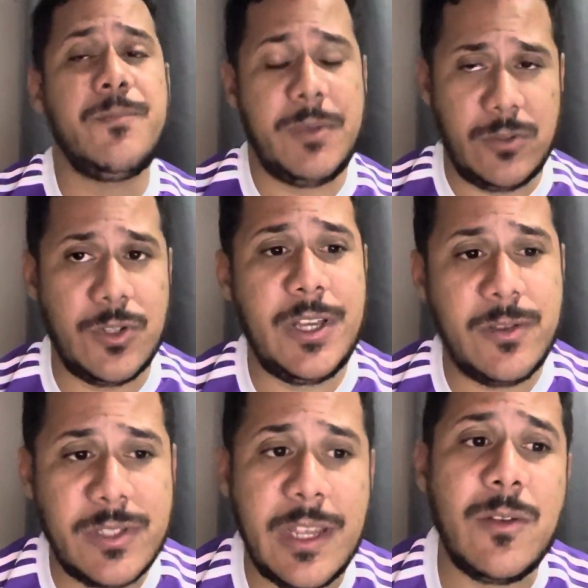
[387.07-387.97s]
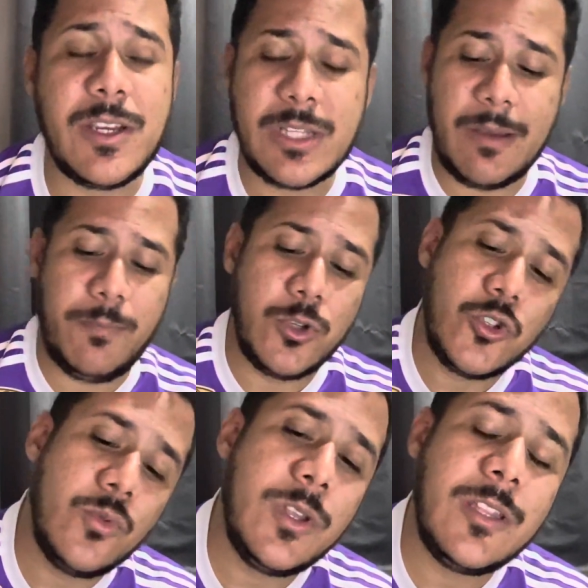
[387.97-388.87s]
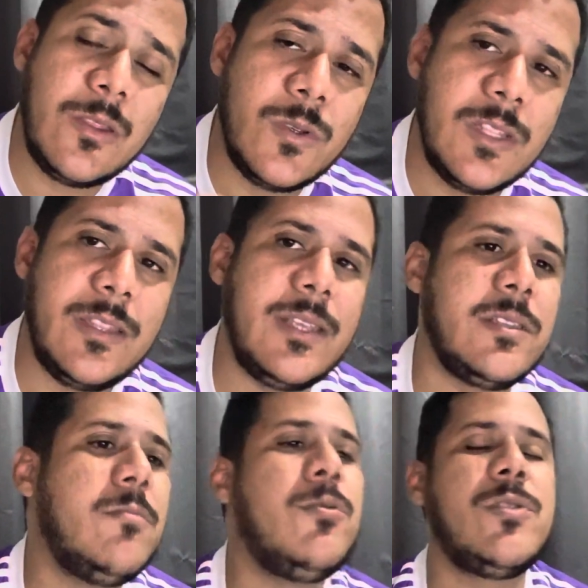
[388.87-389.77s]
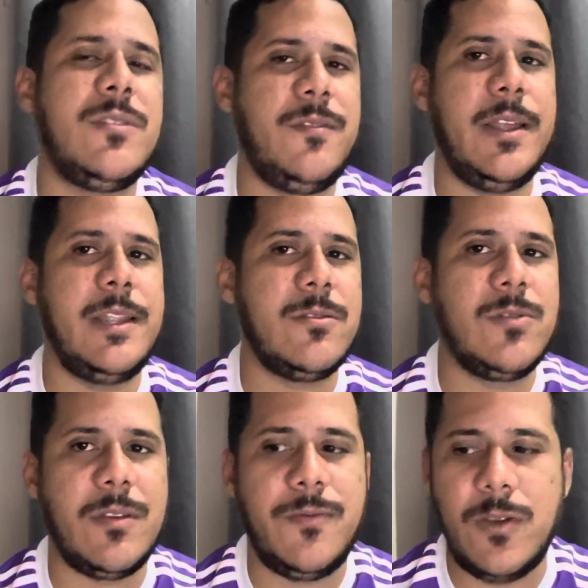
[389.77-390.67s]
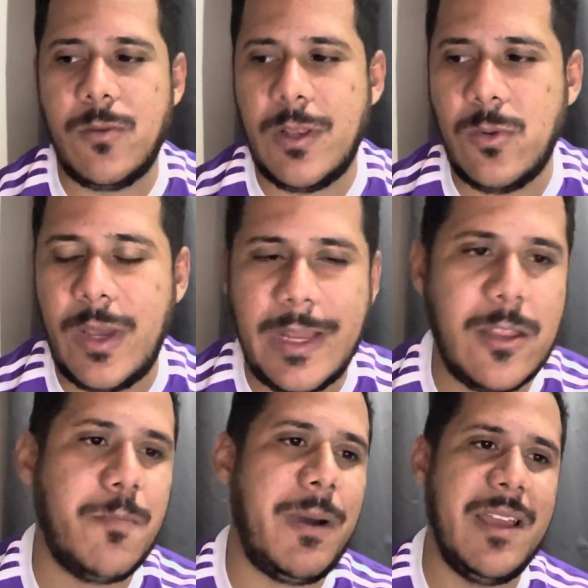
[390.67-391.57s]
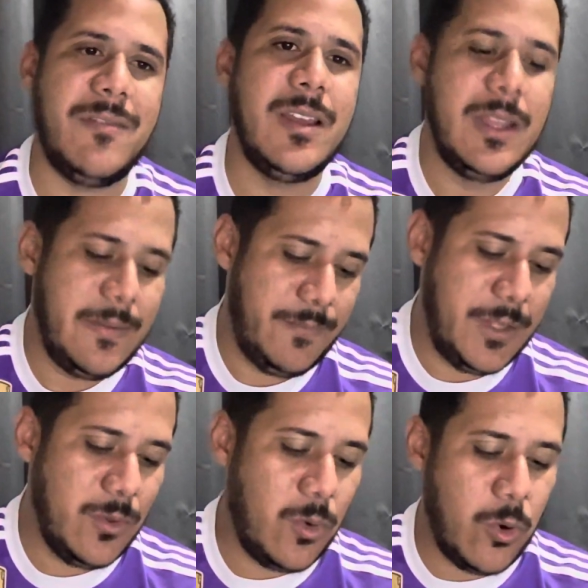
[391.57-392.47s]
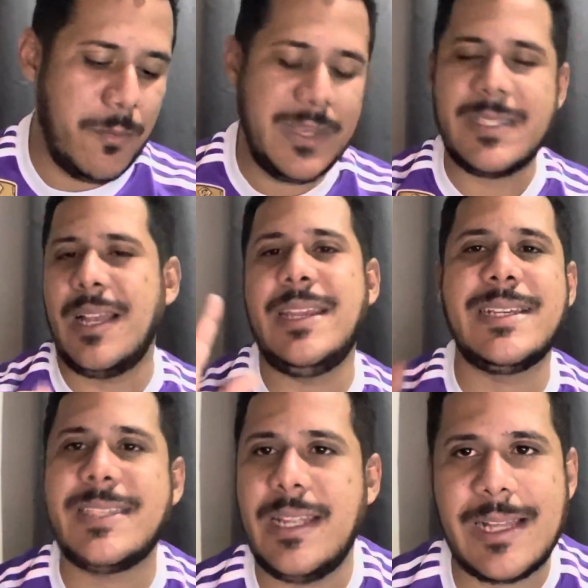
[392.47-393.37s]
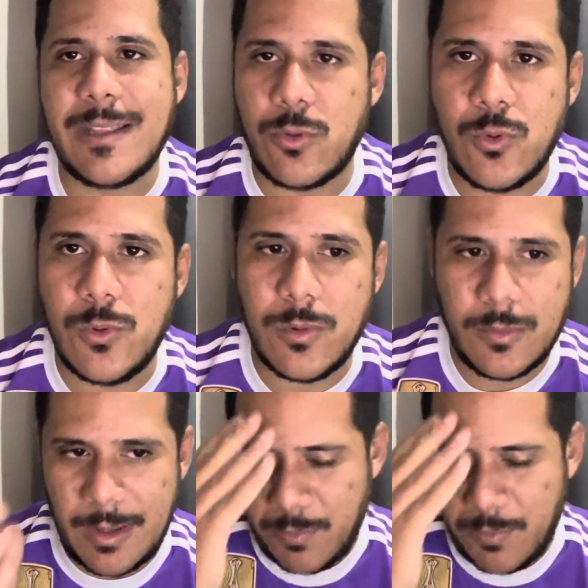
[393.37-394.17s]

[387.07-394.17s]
Mas o Rogério Senna, eu acho que a postura da torcida tem que ser um pouco diferente do que foi com a do Renato Paiva, de no começo ali aceitar tudo, né?